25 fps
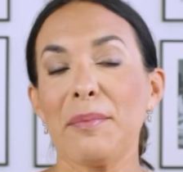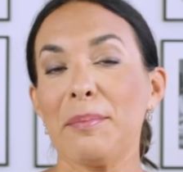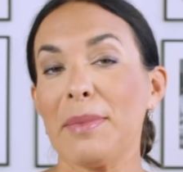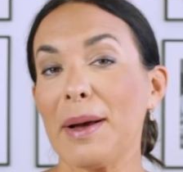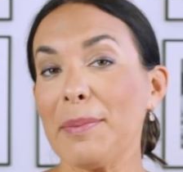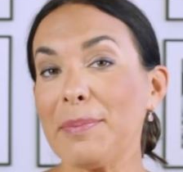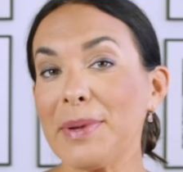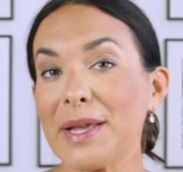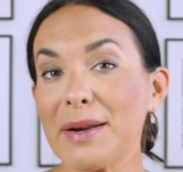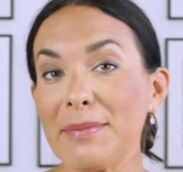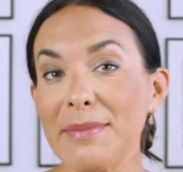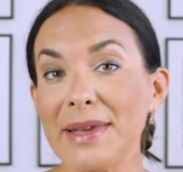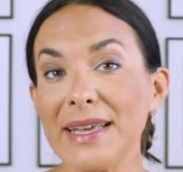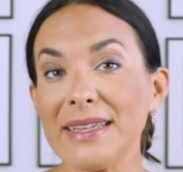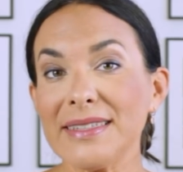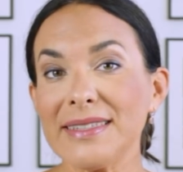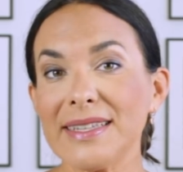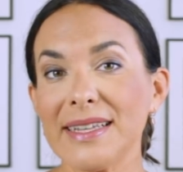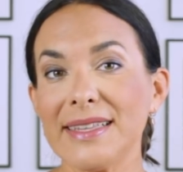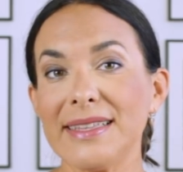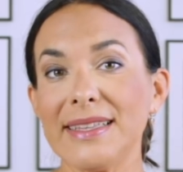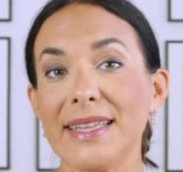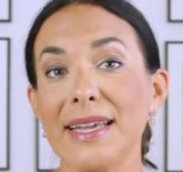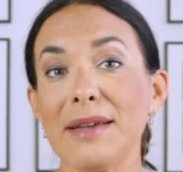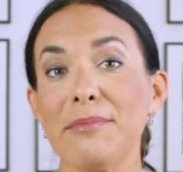Ma per me
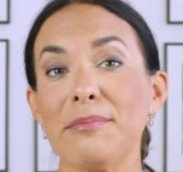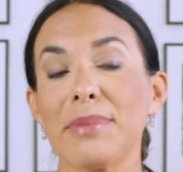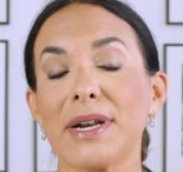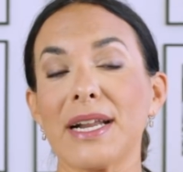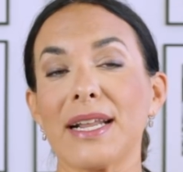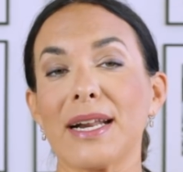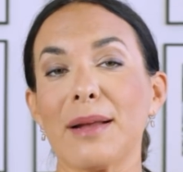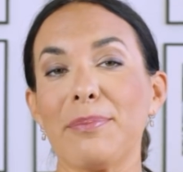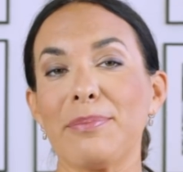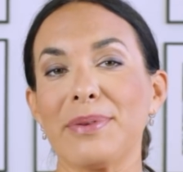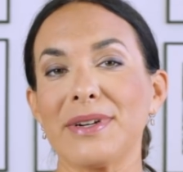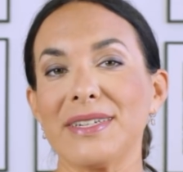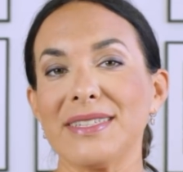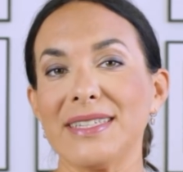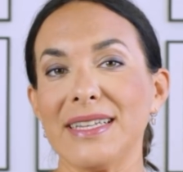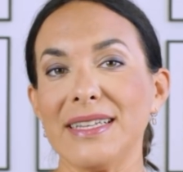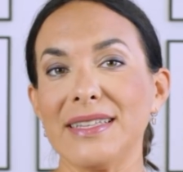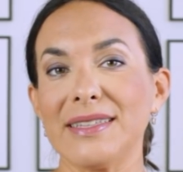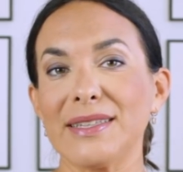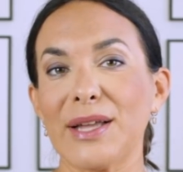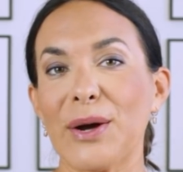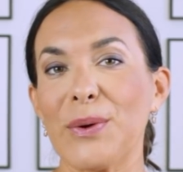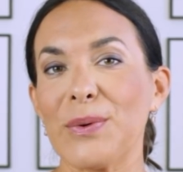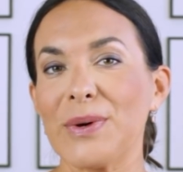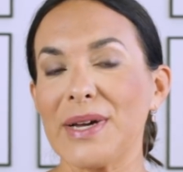settembre
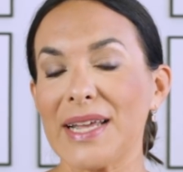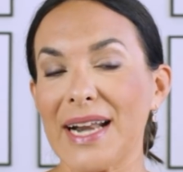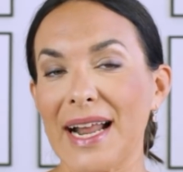rappresenta un